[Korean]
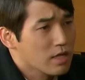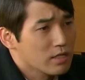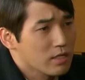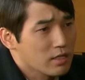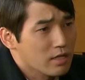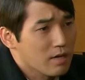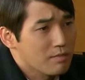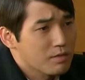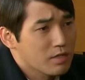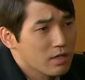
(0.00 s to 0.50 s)

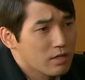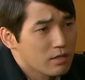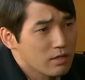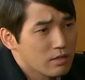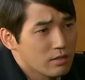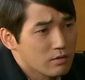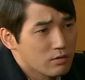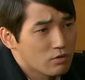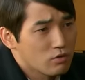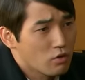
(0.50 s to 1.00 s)
단장 납치한
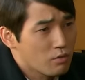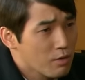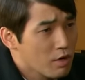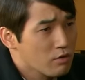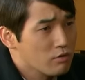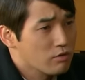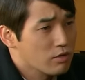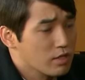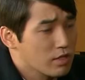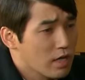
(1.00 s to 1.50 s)
건
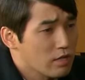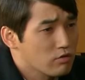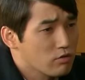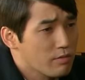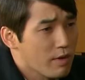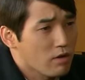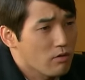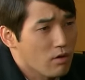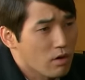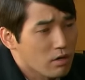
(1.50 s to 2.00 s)
조명국이 사주를
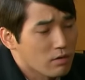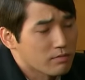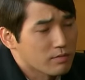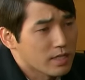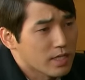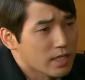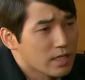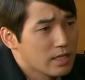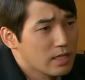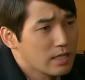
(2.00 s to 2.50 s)
바꿔한
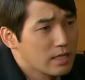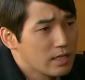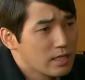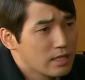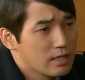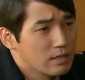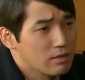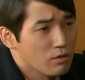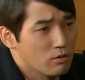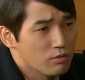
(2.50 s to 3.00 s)
겁니다.
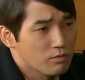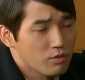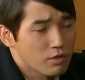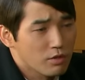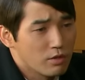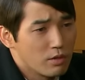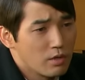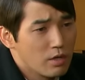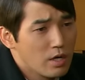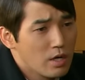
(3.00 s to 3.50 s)

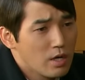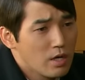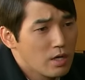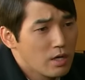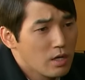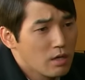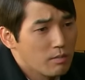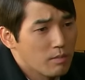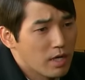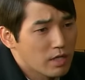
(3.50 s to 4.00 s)
요즘도
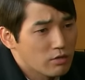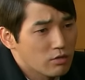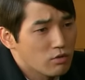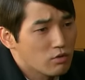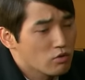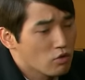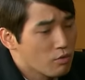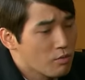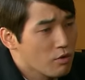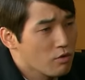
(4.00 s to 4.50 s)

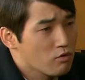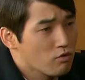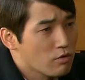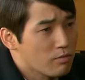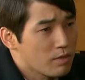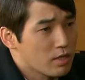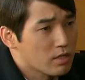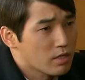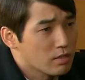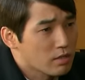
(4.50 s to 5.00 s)
만수는 조명국이
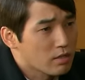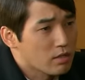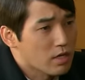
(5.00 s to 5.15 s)
밑에서